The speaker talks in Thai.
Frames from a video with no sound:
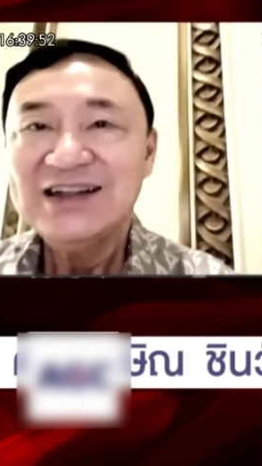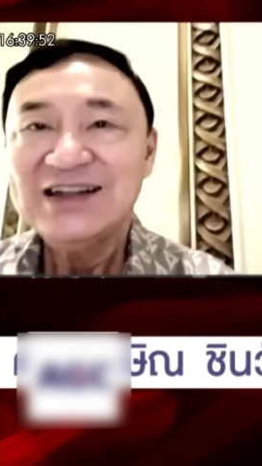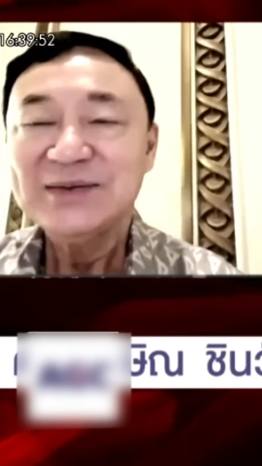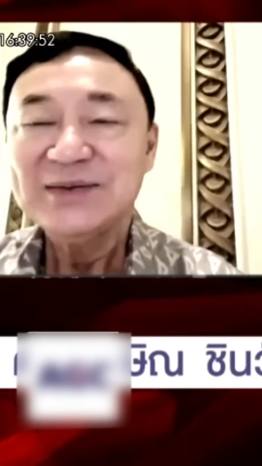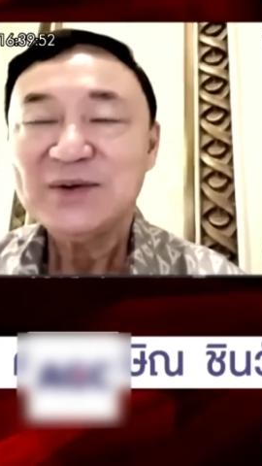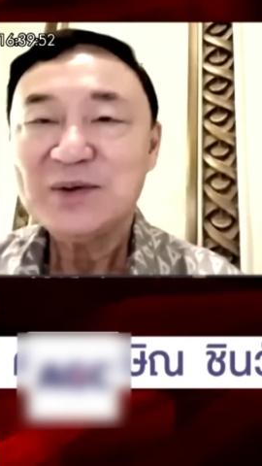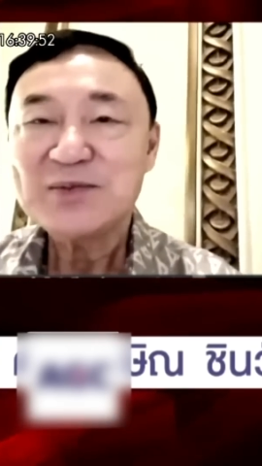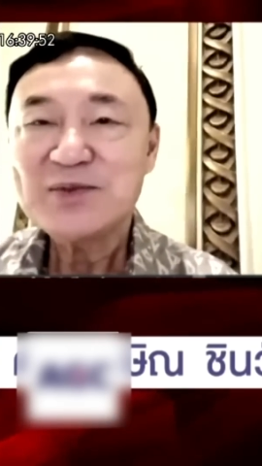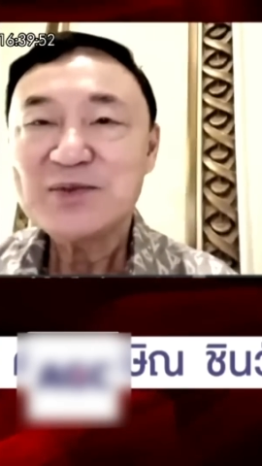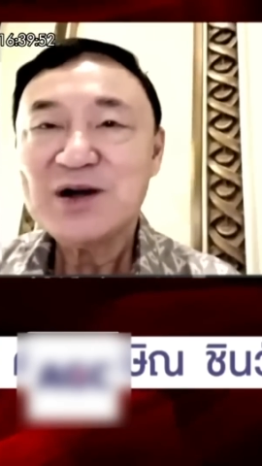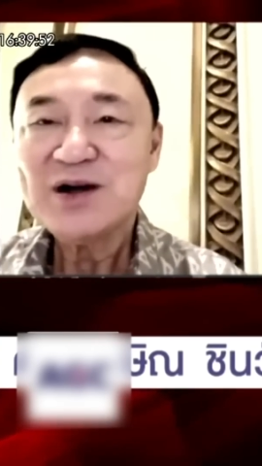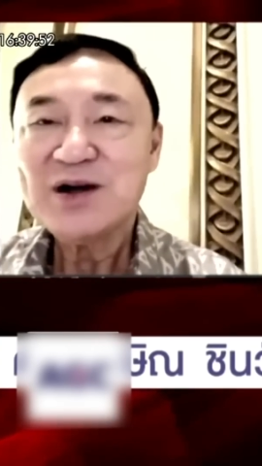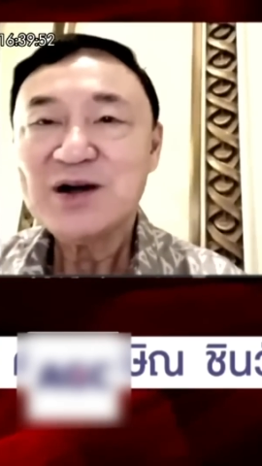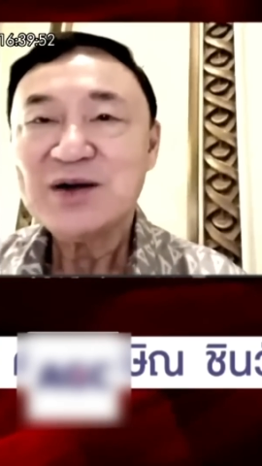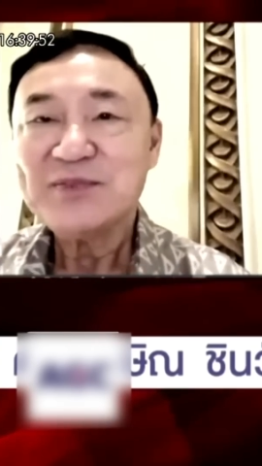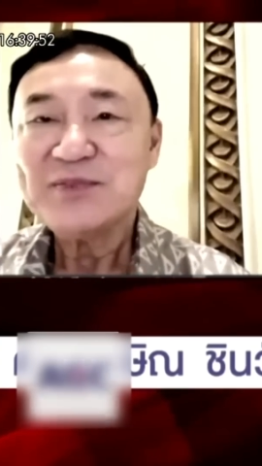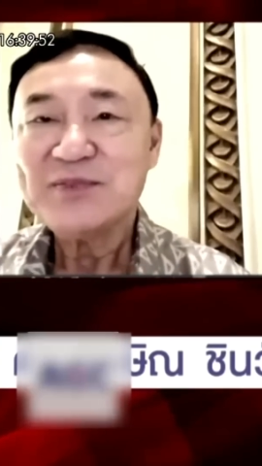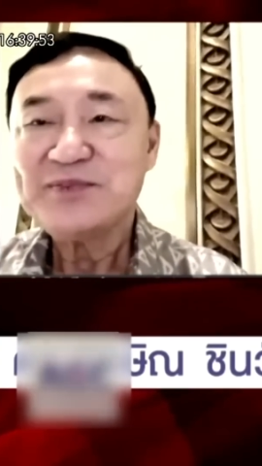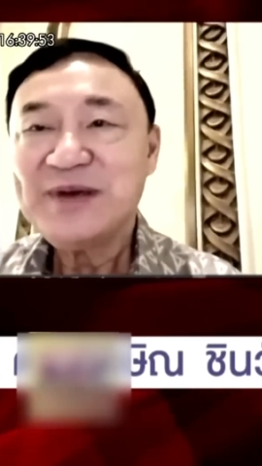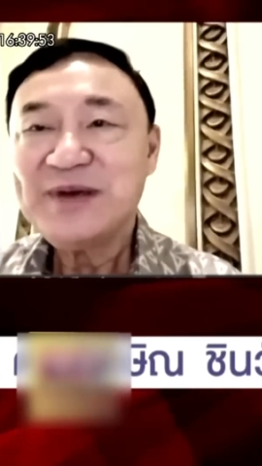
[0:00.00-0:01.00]
ผมก็
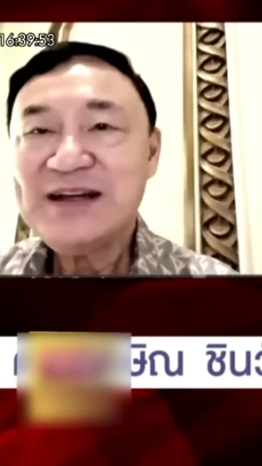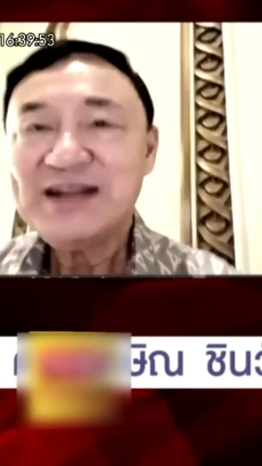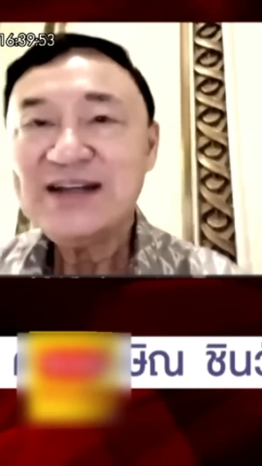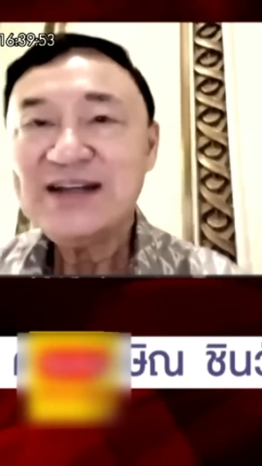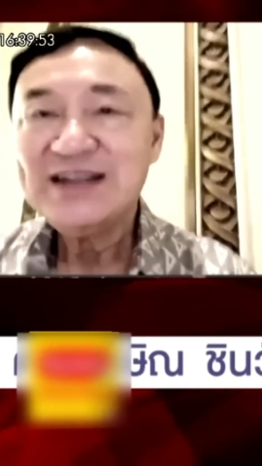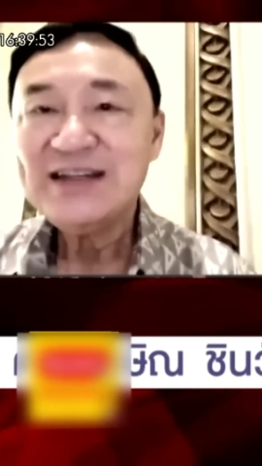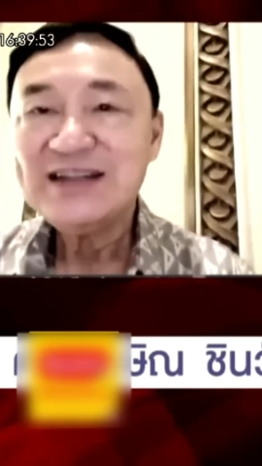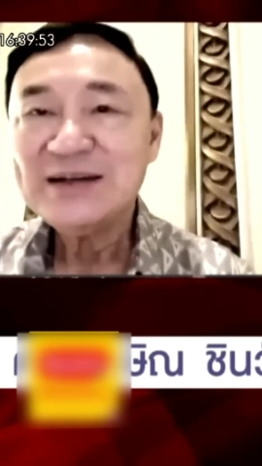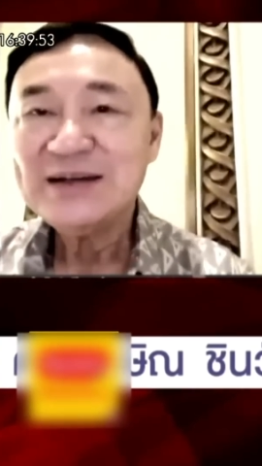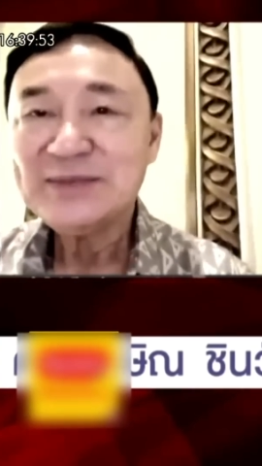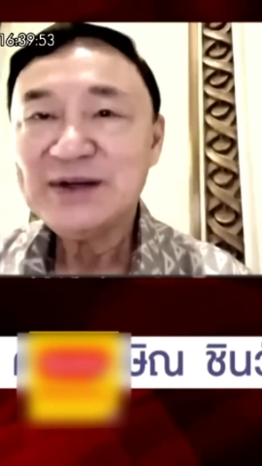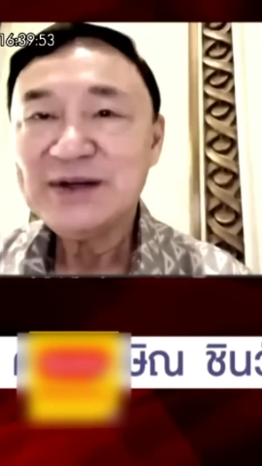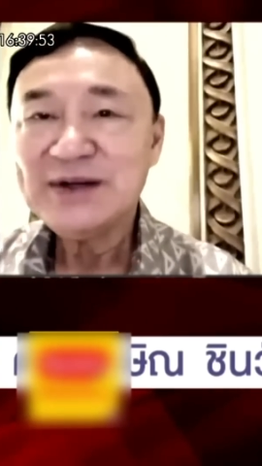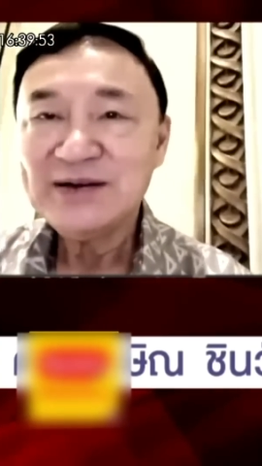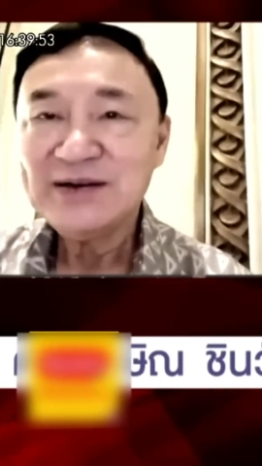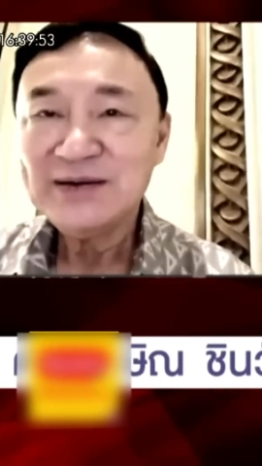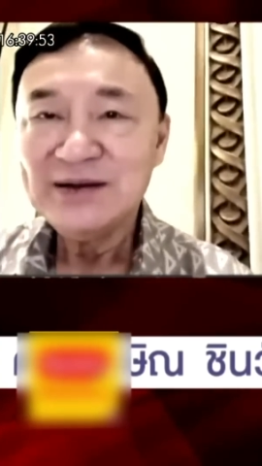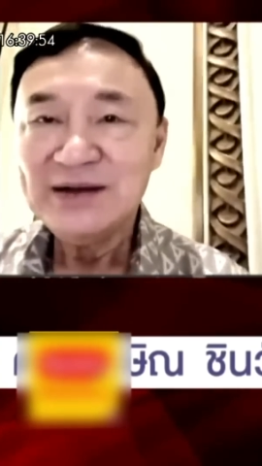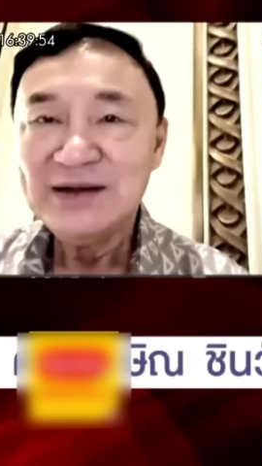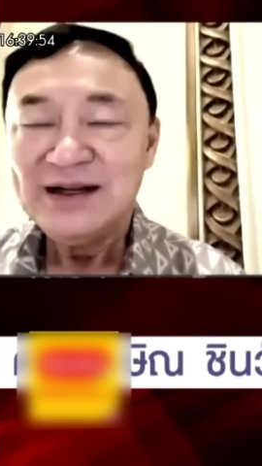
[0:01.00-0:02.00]
ปีนี้จะเป็น
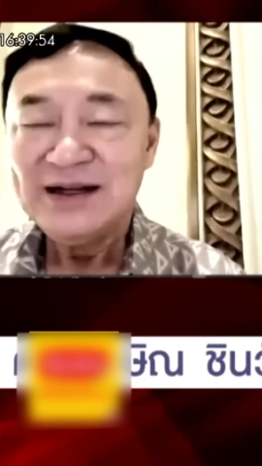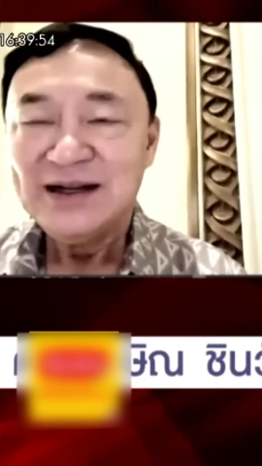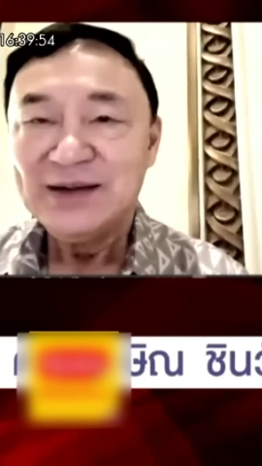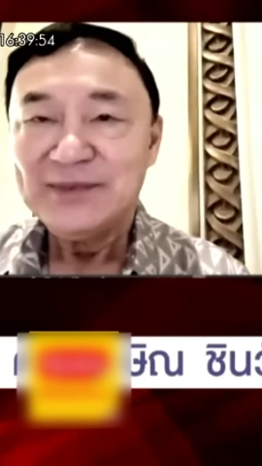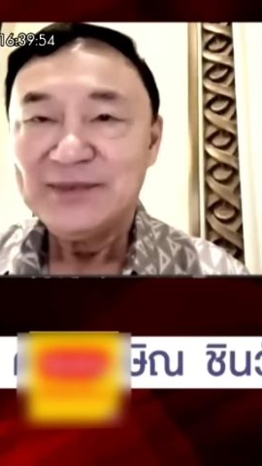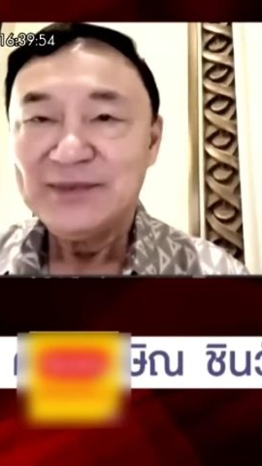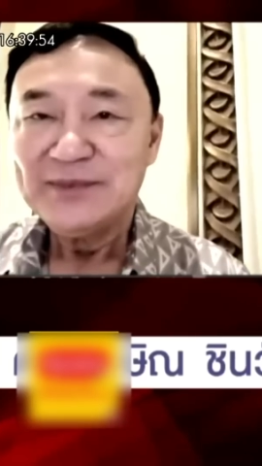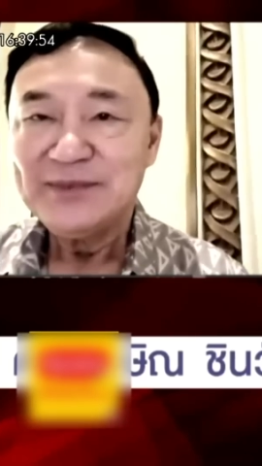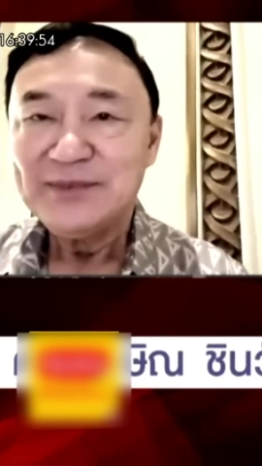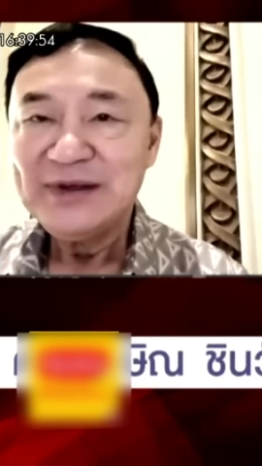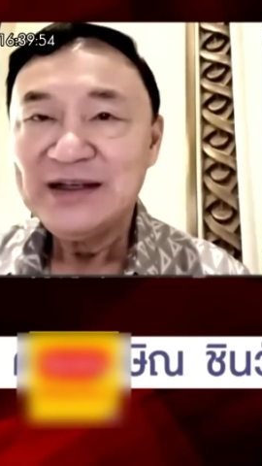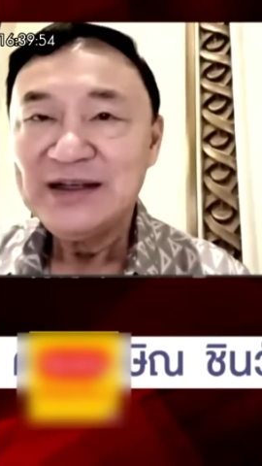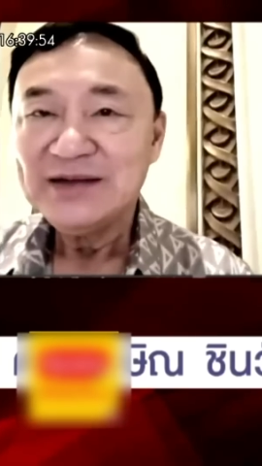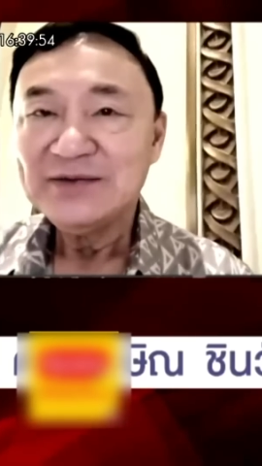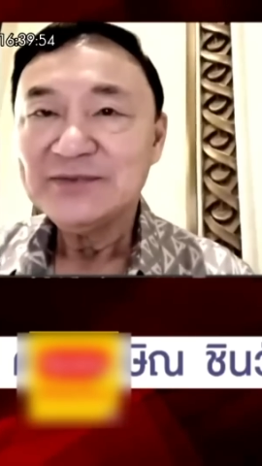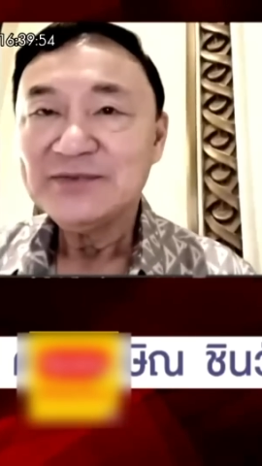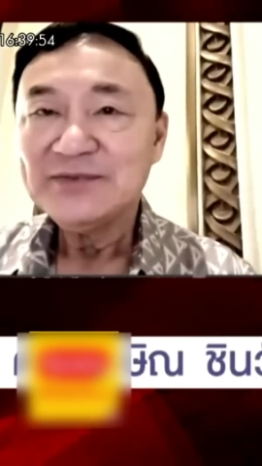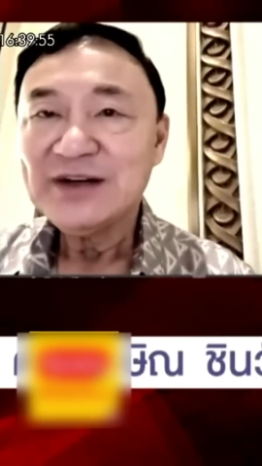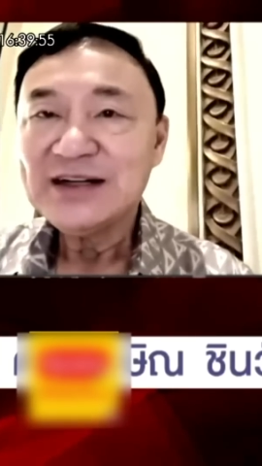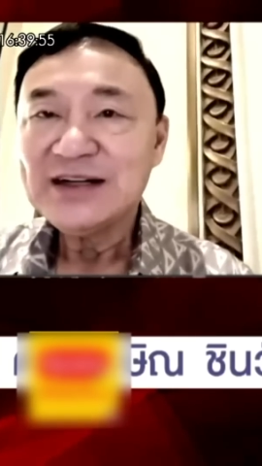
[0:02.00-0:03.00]
ปี
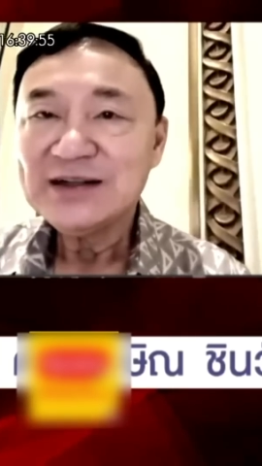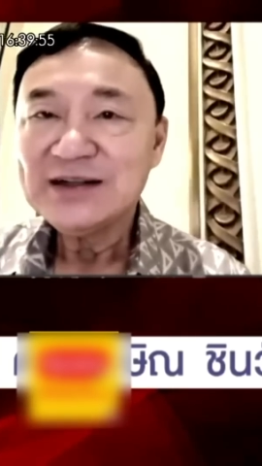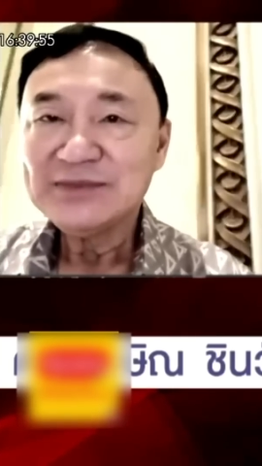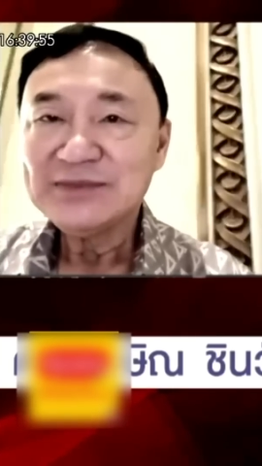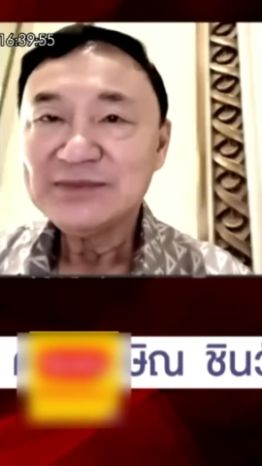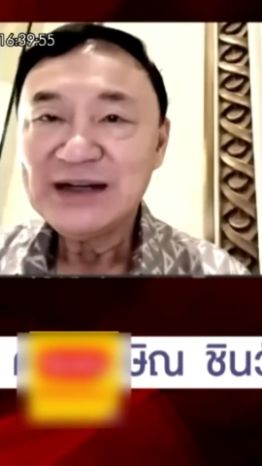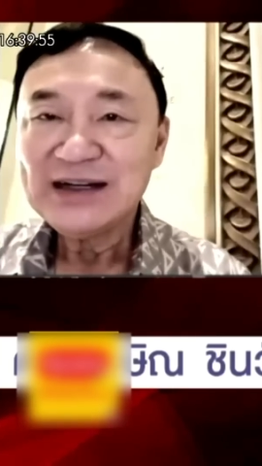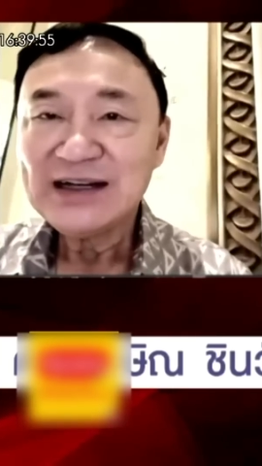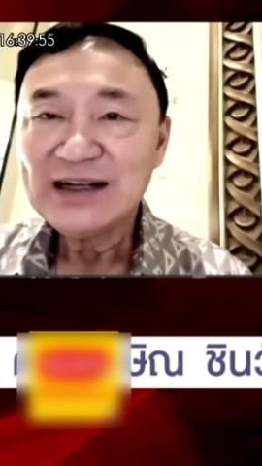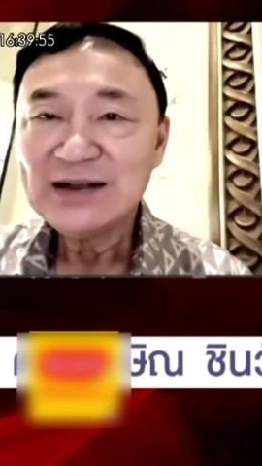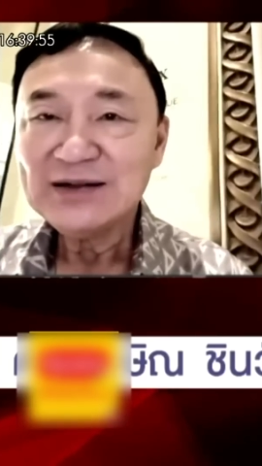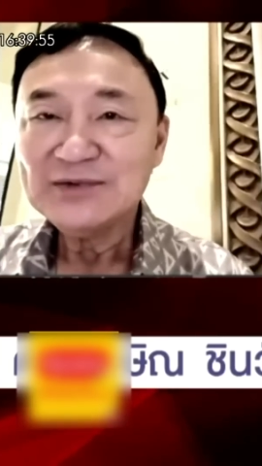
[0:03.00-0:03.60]
มันเป็น